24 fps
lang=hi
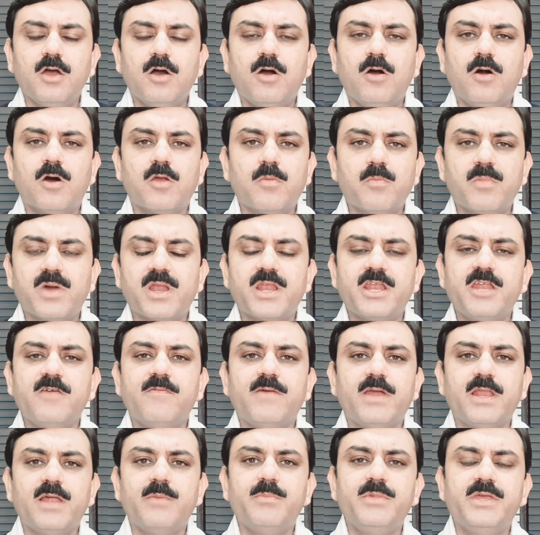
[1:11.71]
और मरने
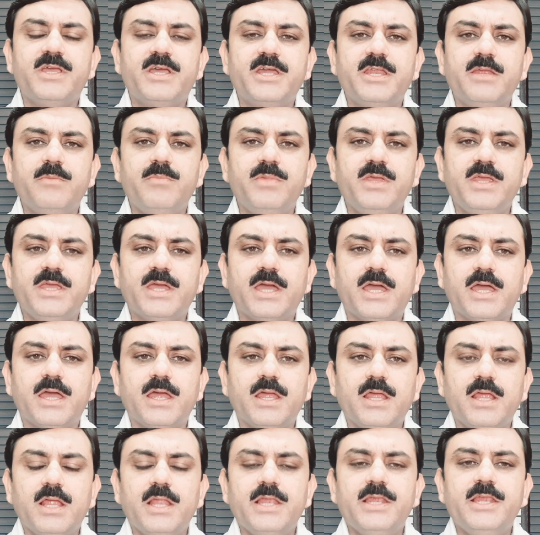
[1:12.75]
वाला भी करीबी है
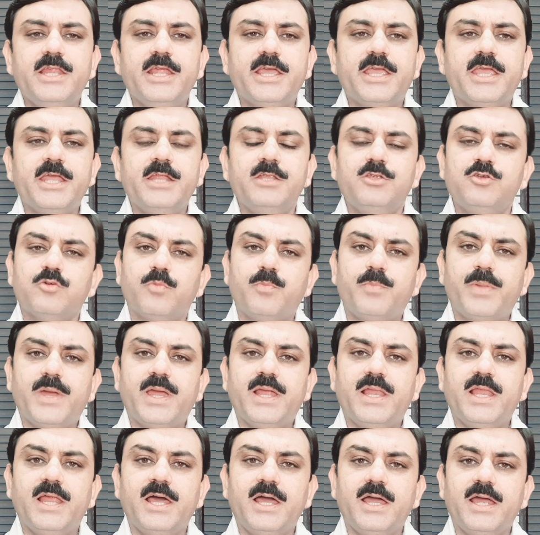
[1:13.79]
लेकिन जो
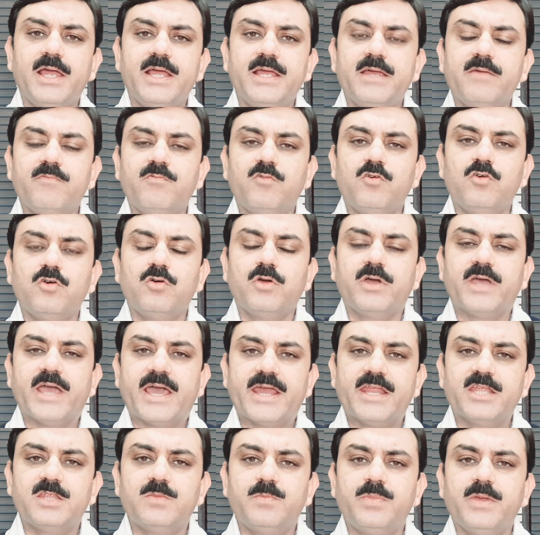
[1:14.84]
पहला है वो
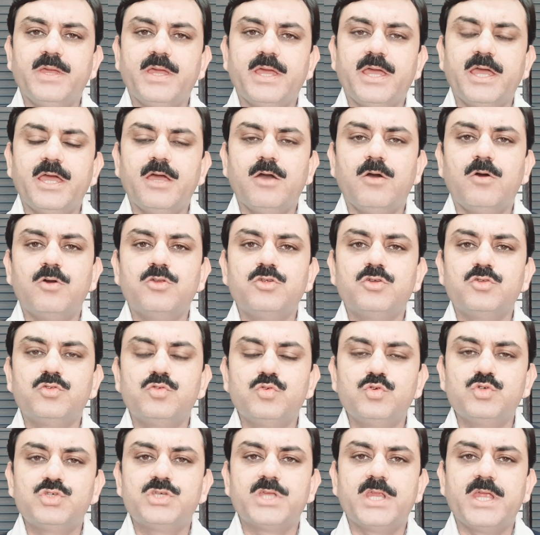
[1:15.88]
गैरत पे है और जो
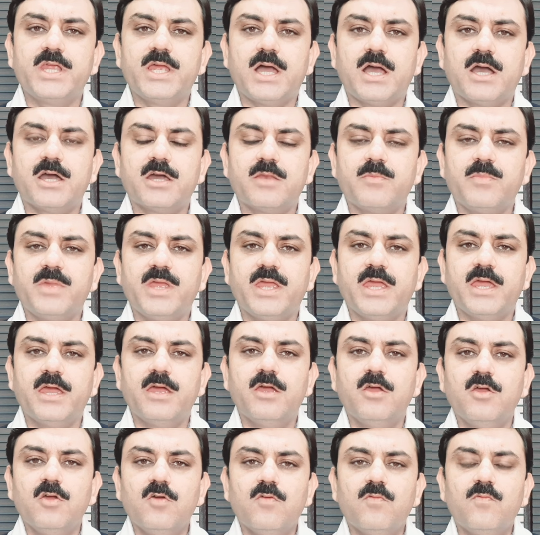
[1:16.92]
दूसरे आखिर में है